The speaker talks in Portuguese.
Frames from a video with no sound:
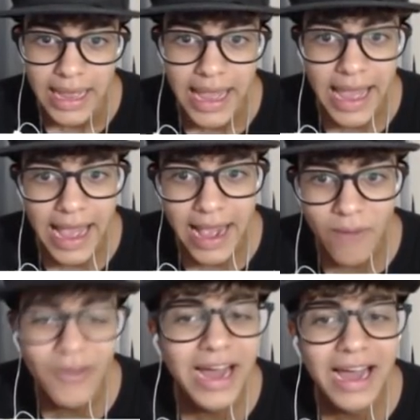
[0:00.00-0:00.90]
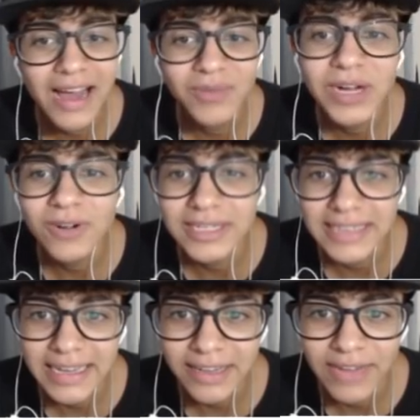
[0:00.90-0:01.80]
é uma, uma coisa
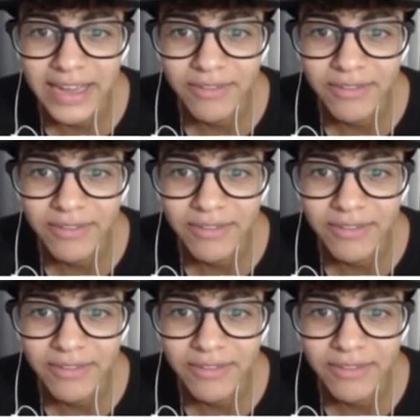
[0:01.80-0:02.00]
aí que vai